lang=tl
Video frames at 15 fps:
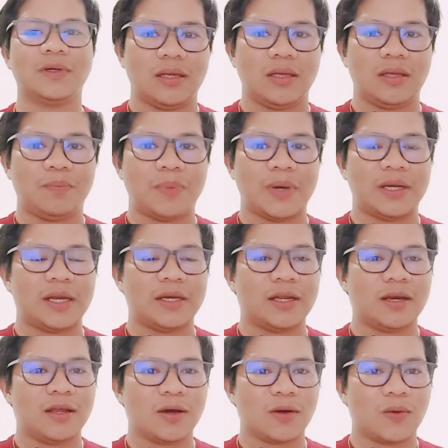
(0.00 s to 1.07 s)

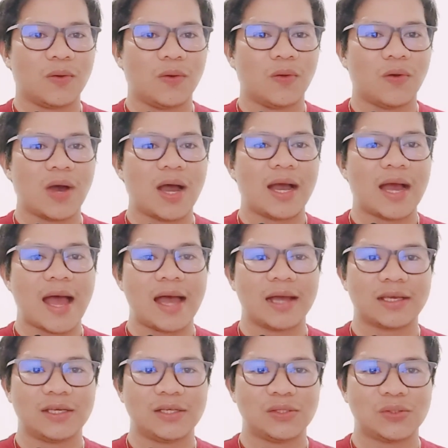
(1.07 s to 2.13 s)
Ipadadala ko ang
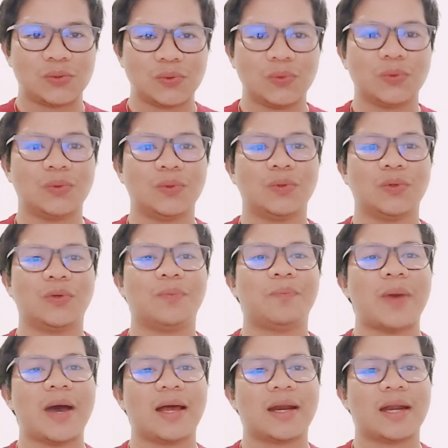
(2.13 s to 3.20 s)
aking sugo
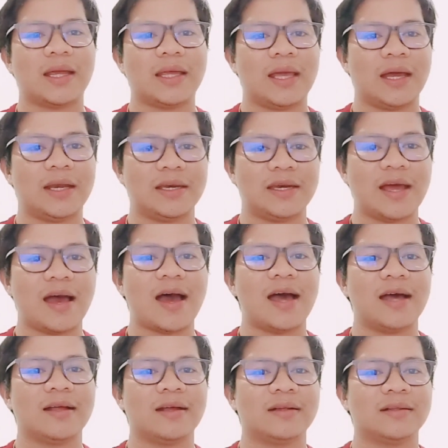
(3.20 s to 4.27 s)
para
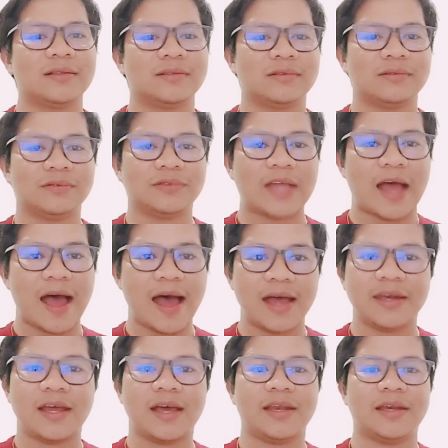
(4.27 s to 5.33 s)
ihanda ang
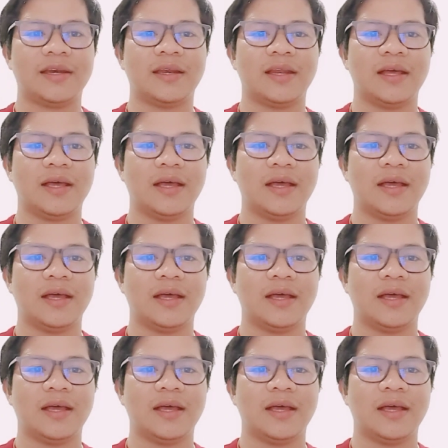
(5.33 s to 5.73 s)
daanan.